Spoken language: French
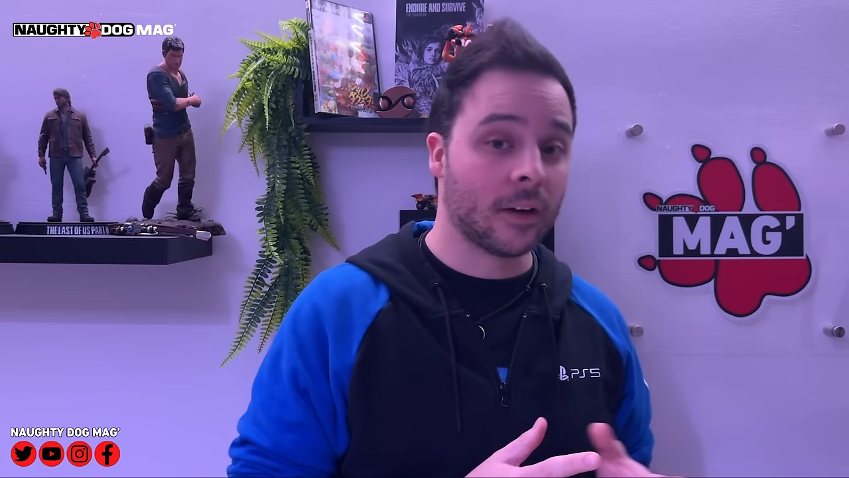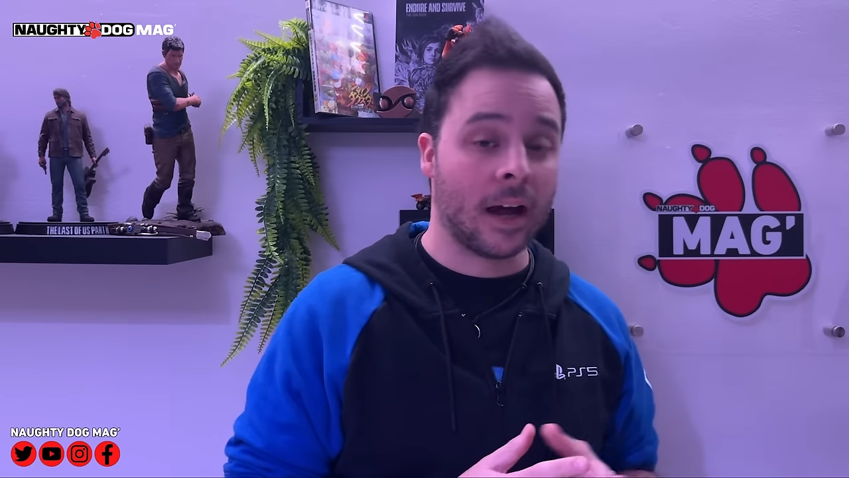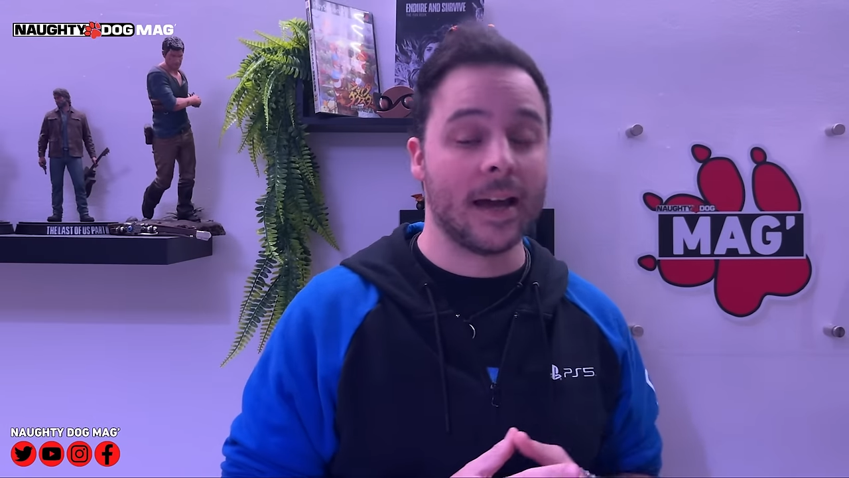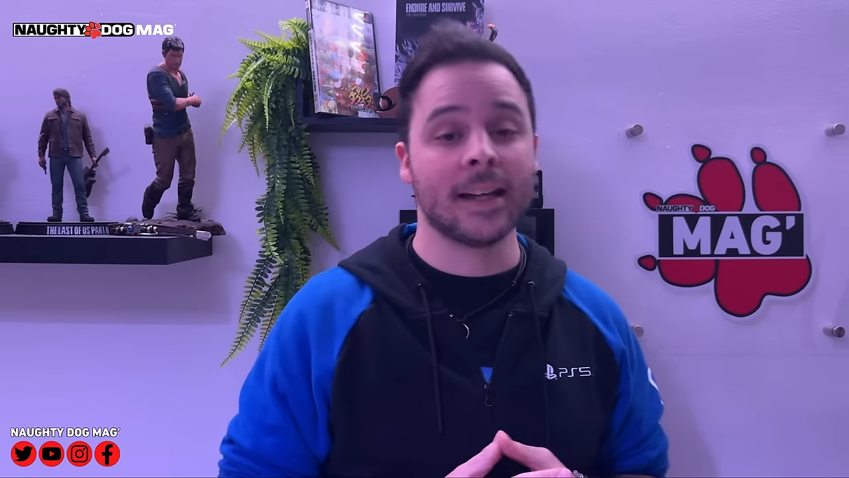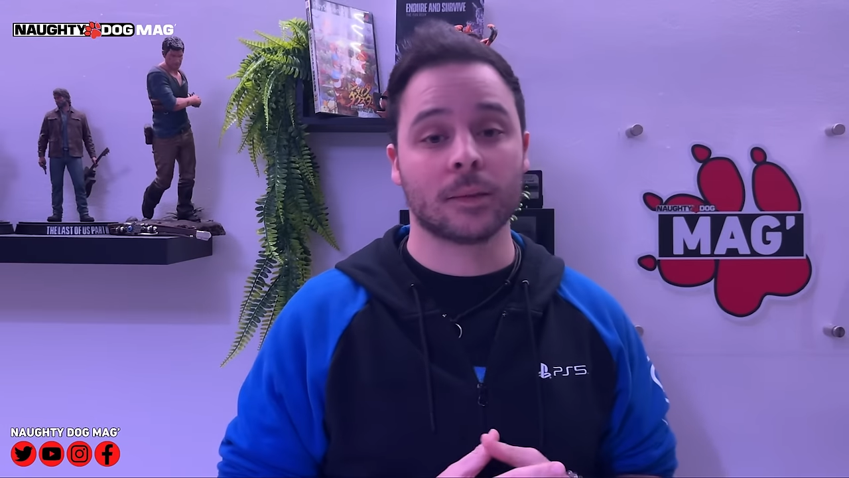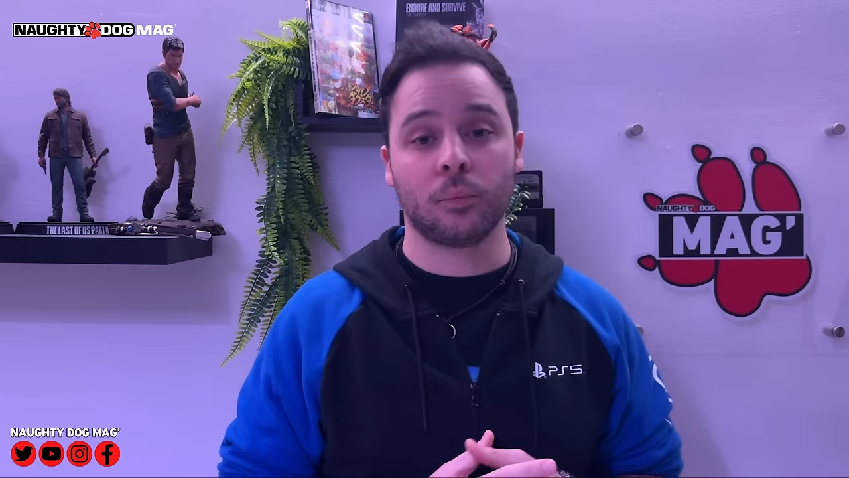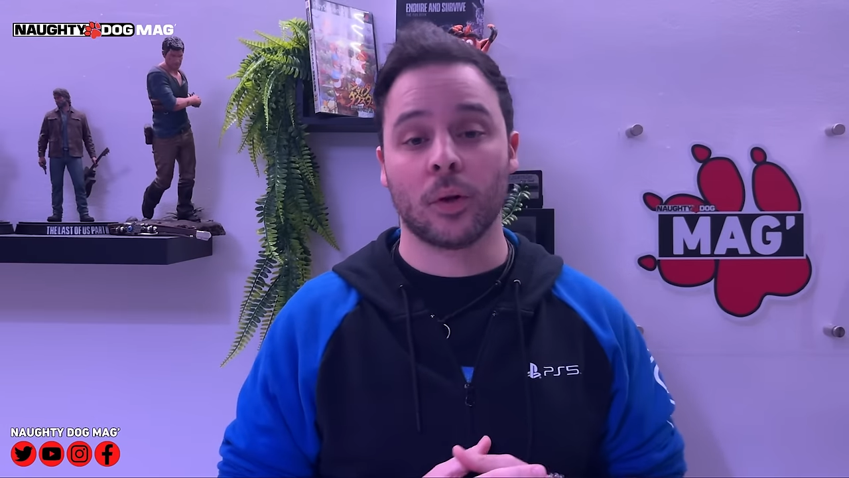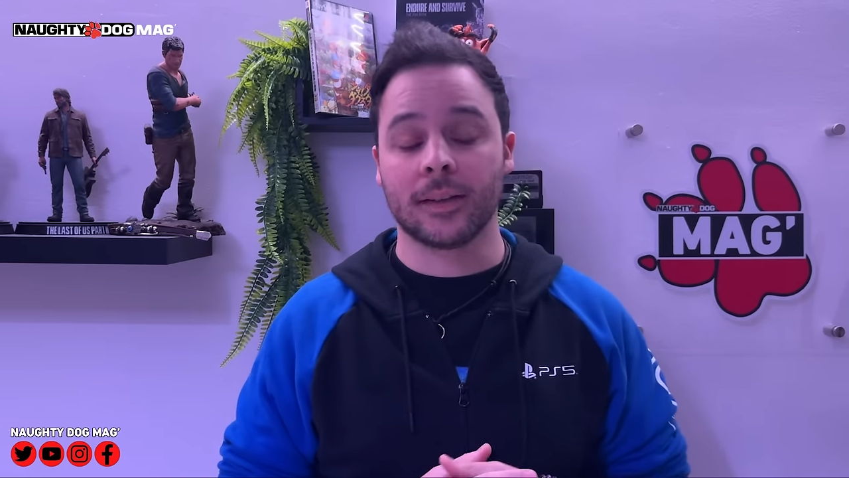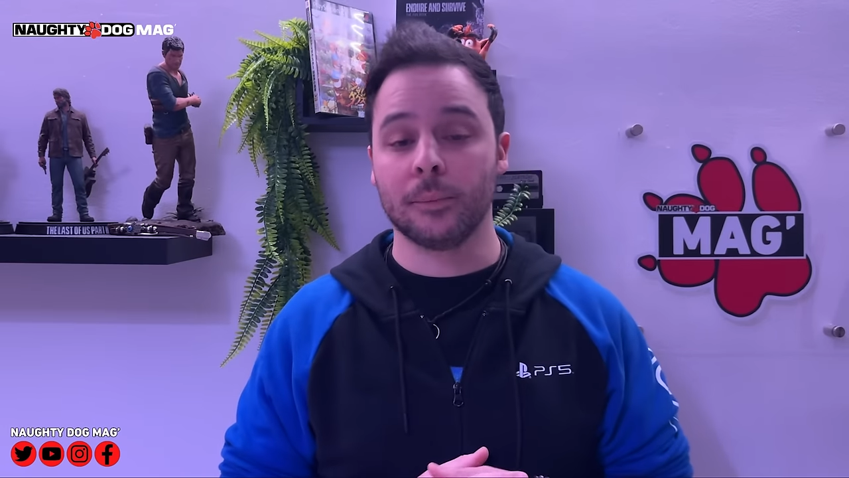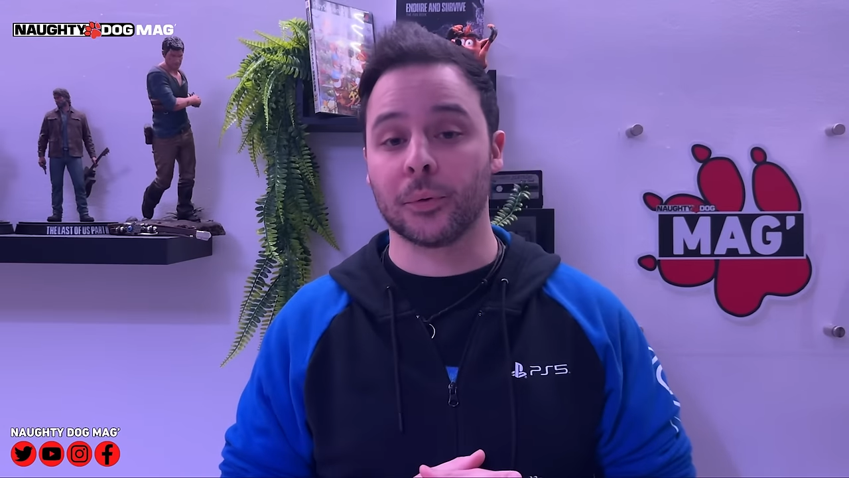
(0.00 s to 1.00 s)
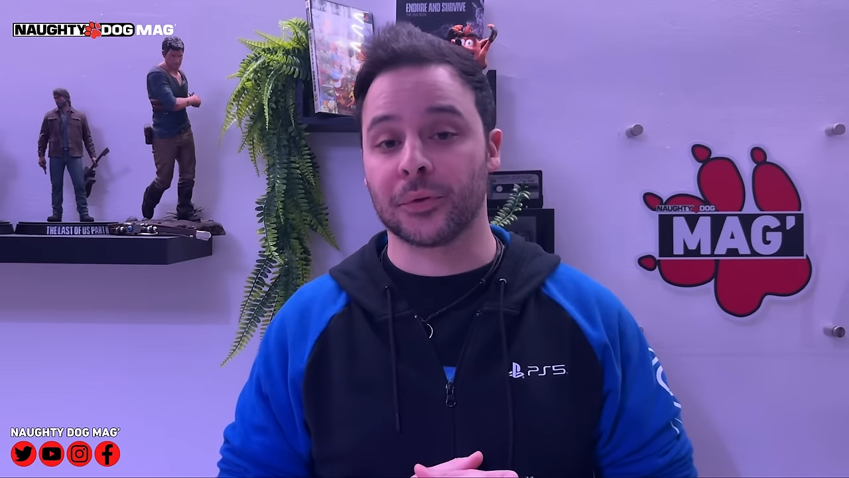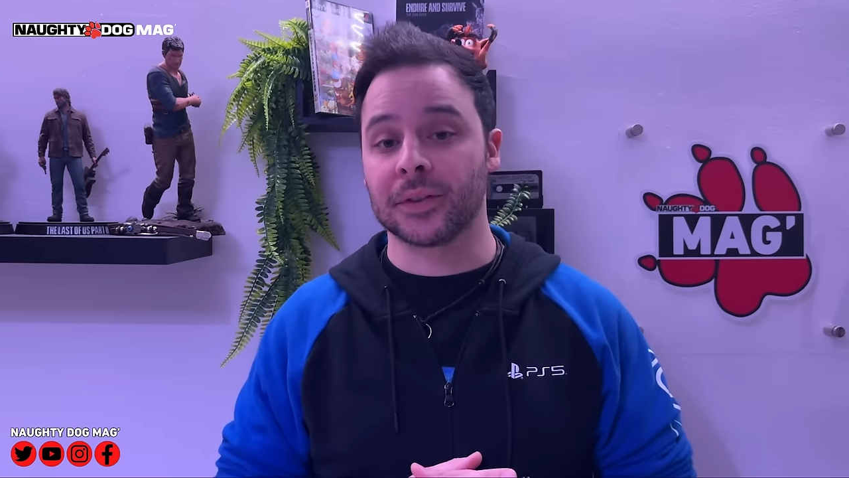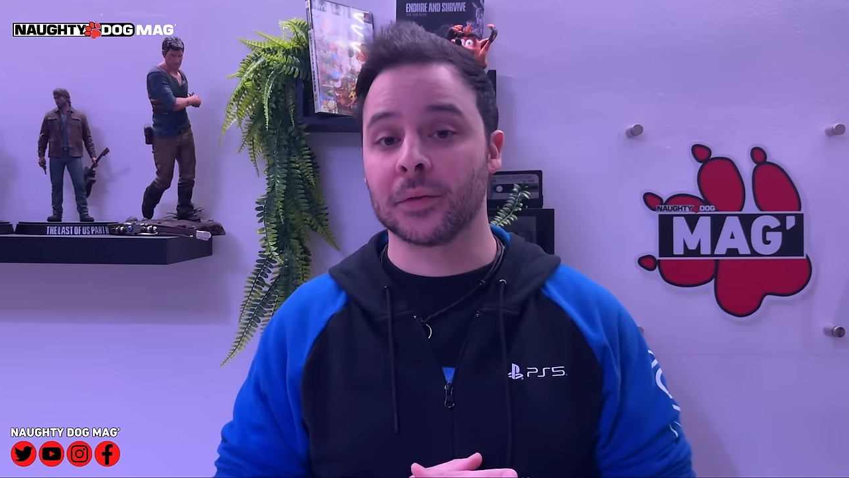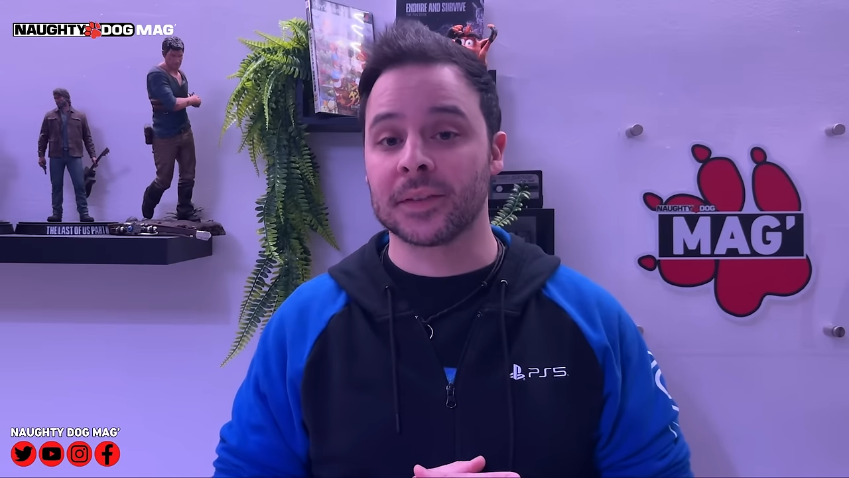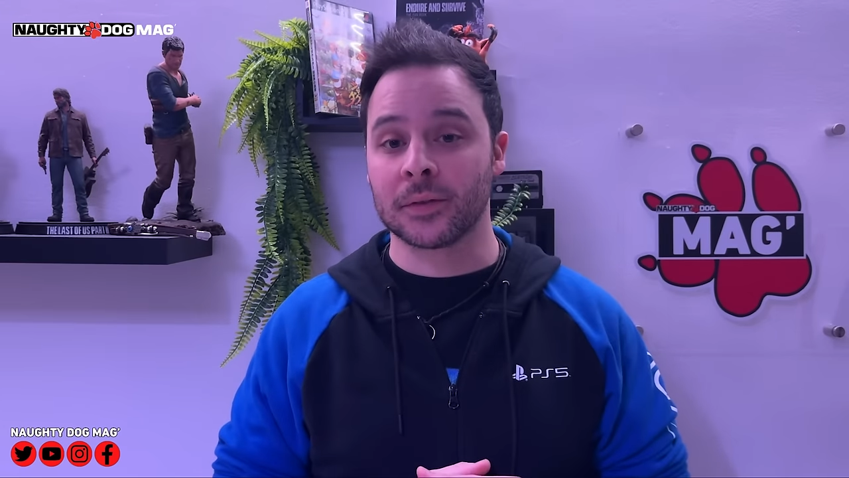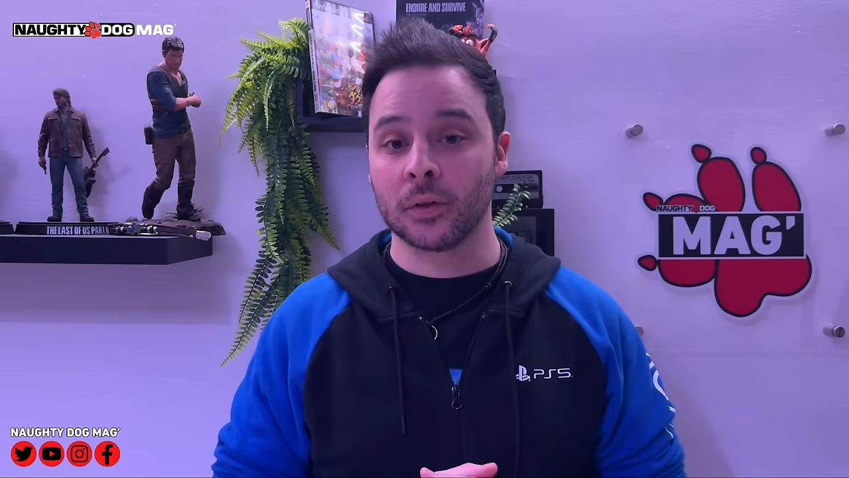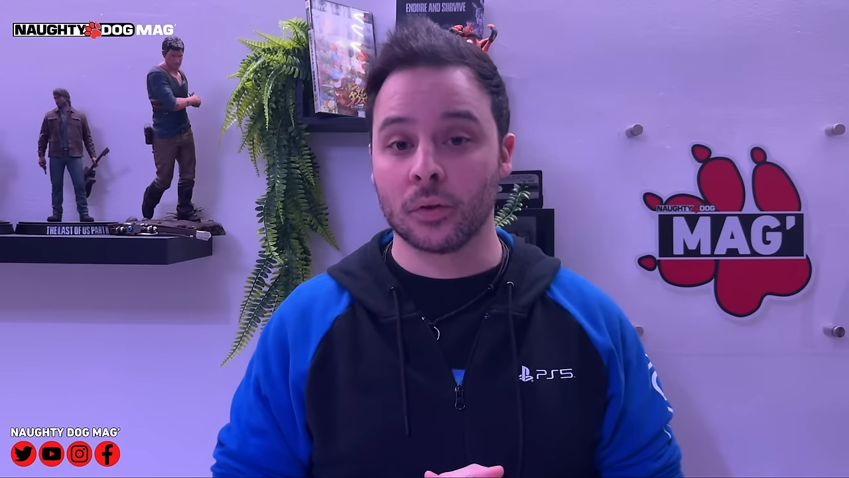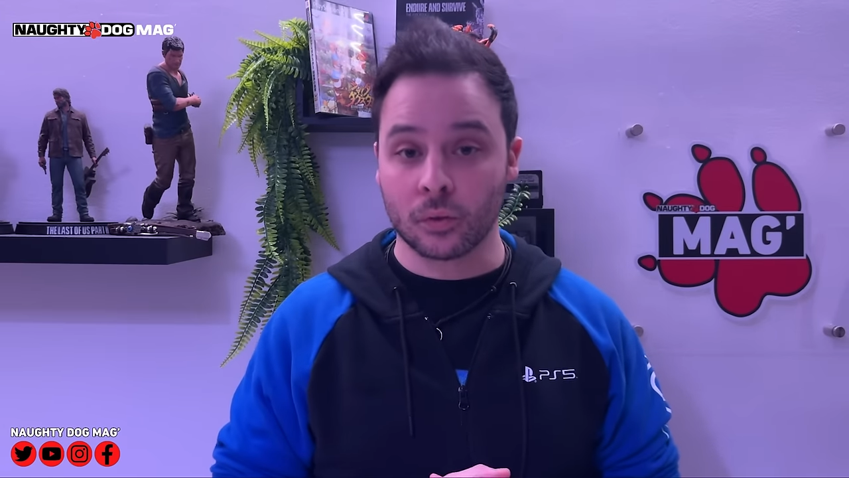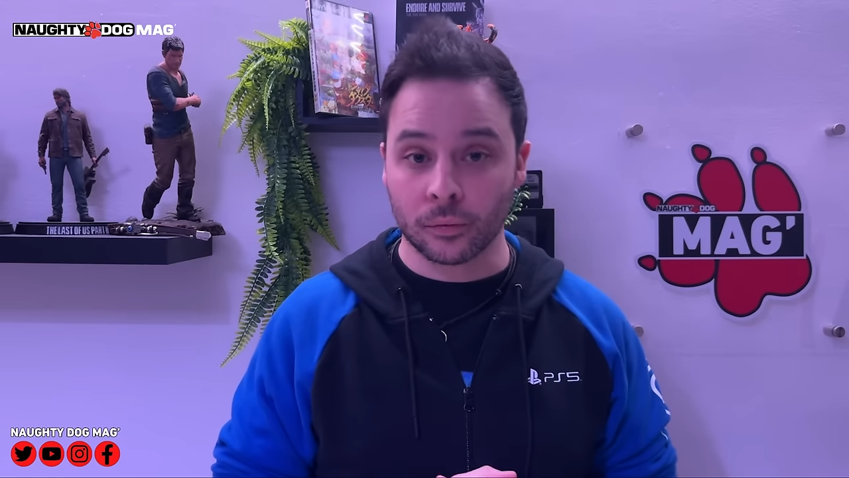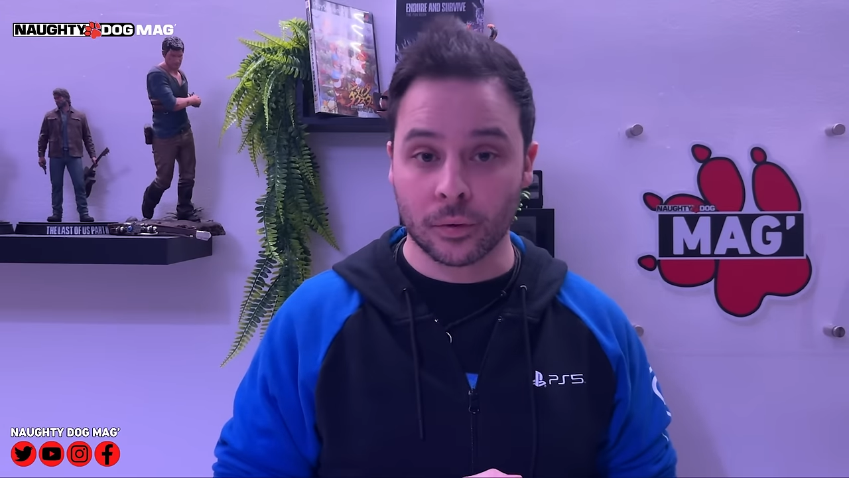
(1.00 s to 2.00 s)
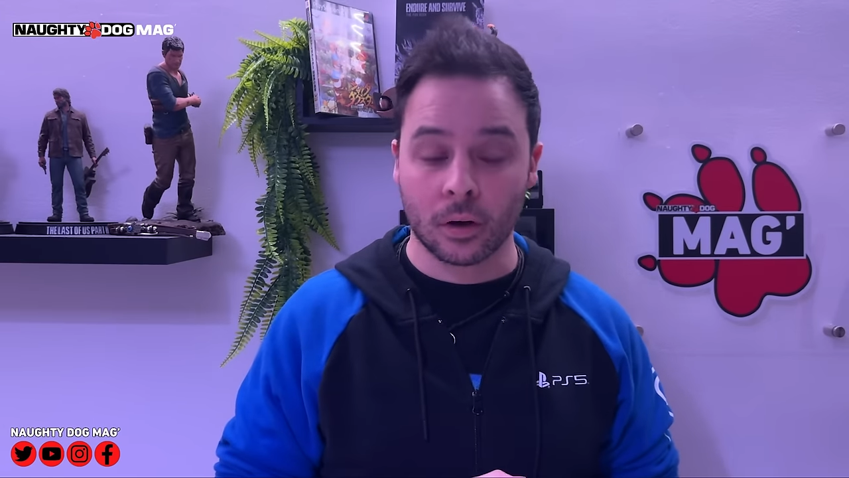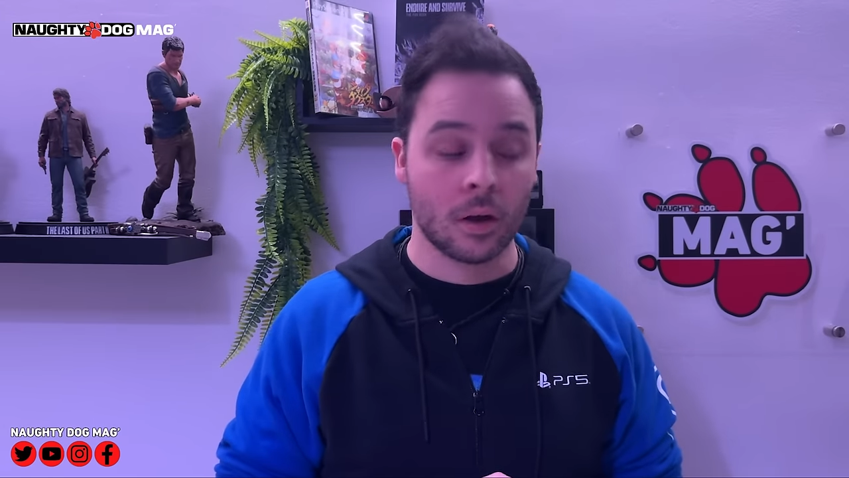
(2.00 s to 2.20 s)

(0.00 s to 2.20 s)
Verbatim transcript: à exploiter pour sortir de sa zone de confort.